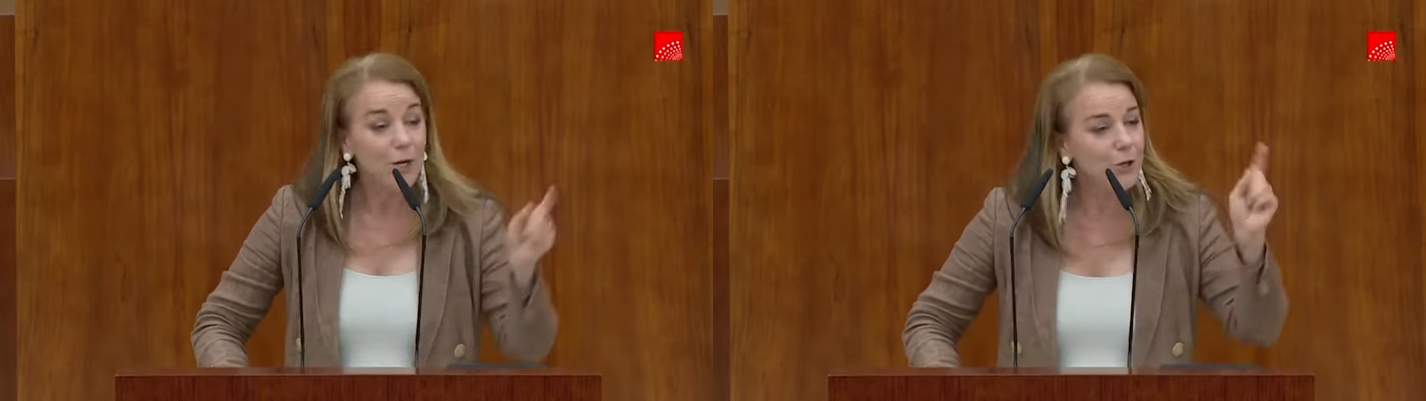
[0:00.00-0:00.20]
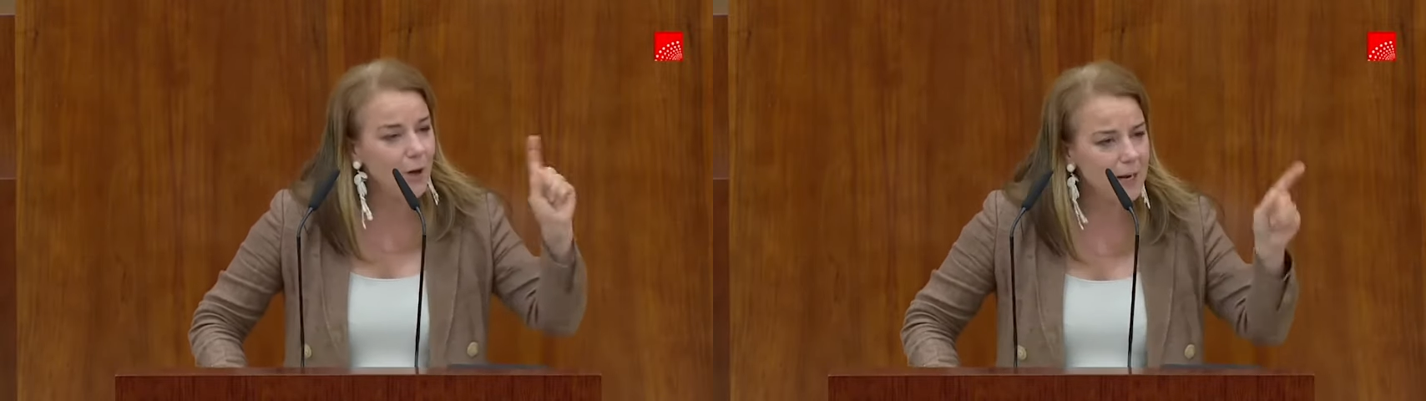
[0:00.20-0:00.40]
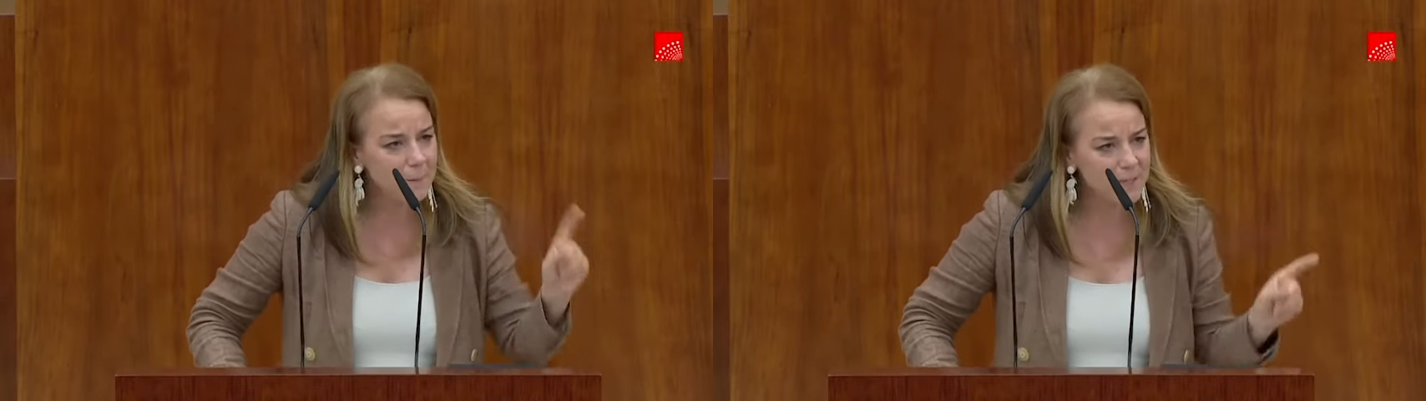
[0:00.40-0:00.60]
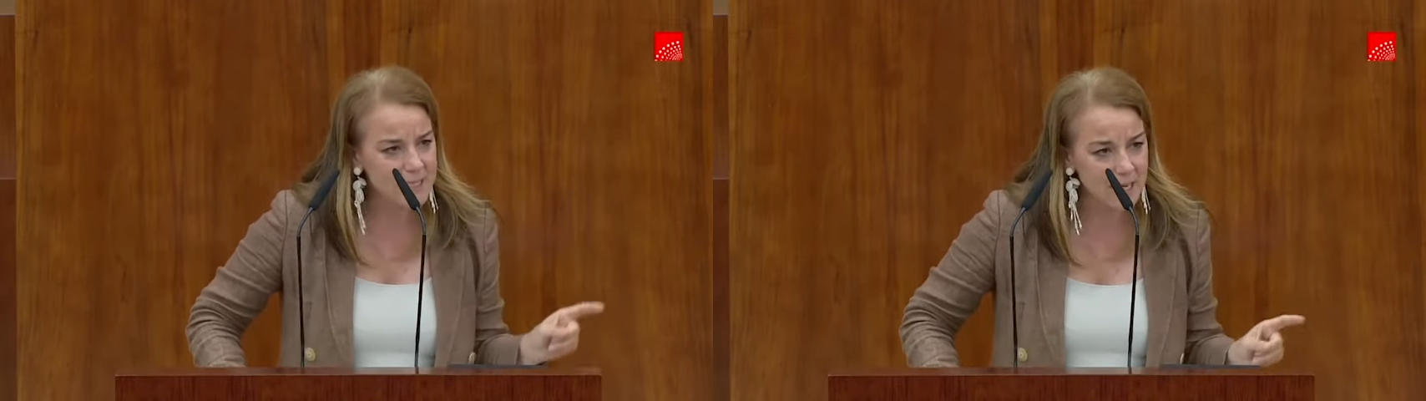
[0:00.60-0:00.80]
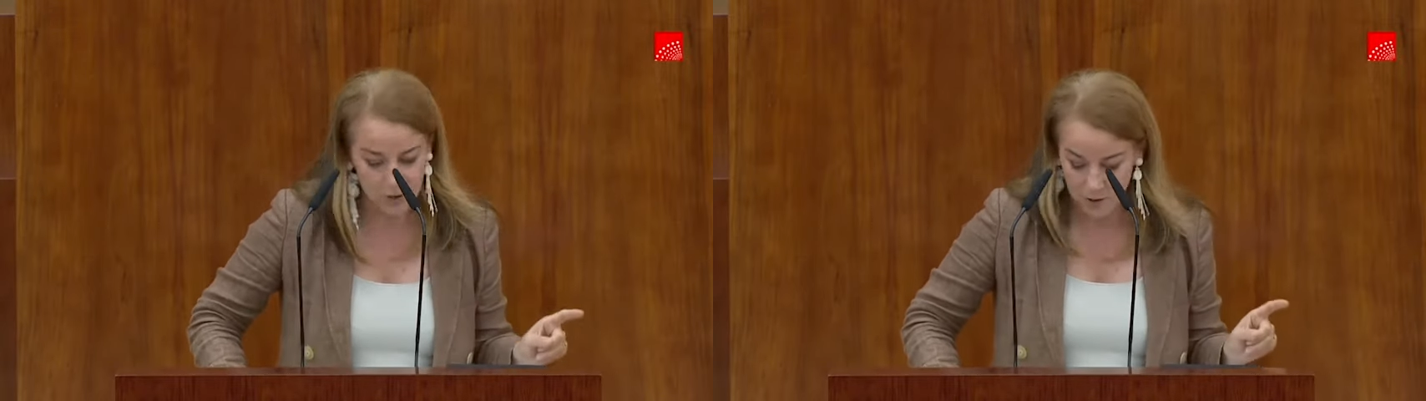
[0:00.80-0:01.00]
no al
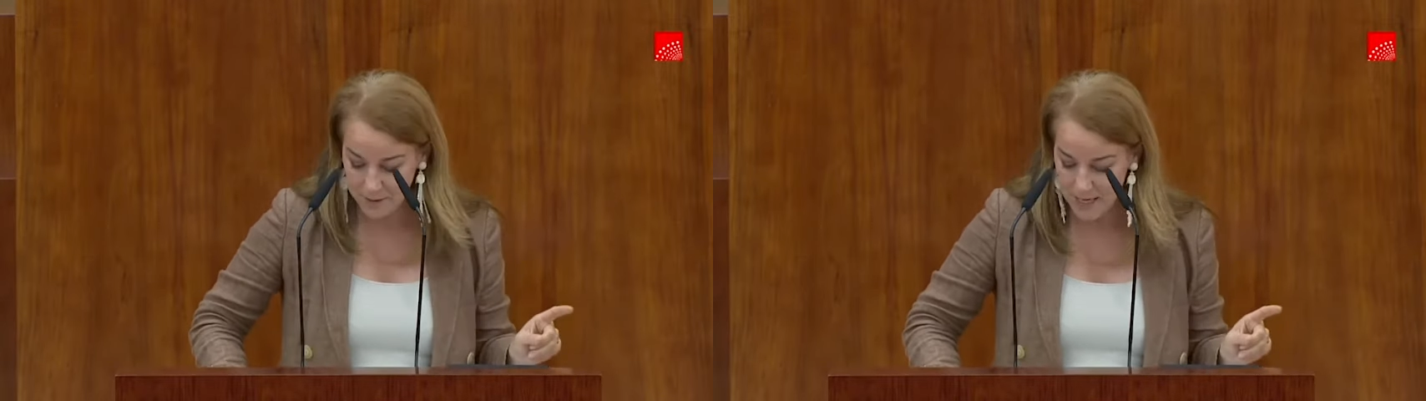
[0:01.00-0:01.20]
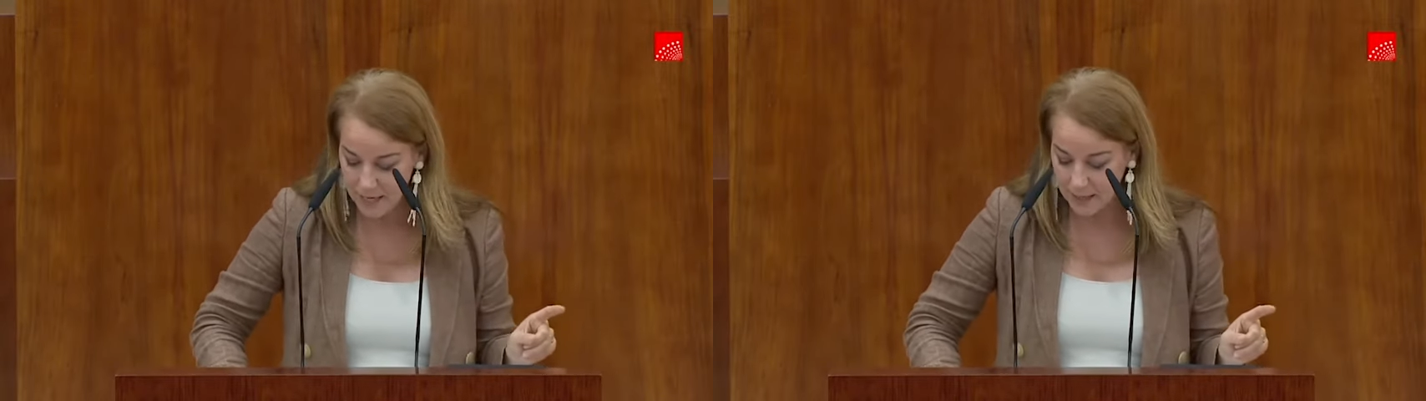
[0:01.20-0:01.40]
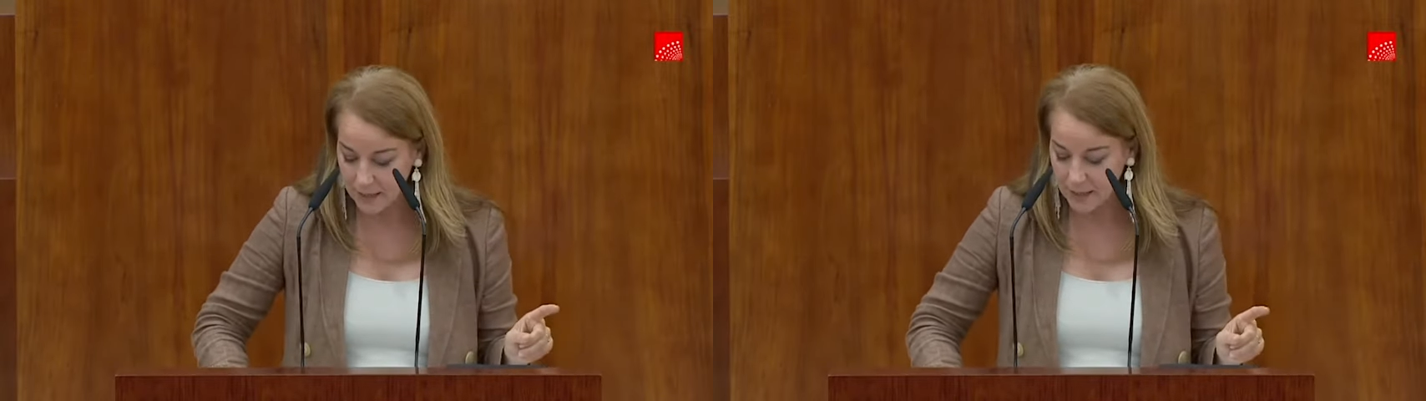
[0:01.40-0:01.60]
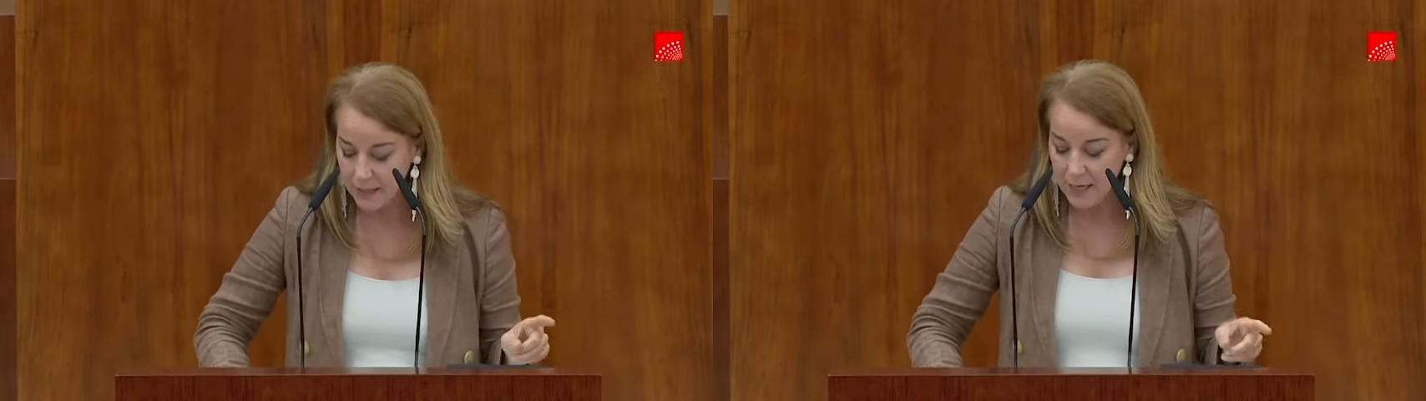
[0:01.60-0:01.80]
empresario de bien,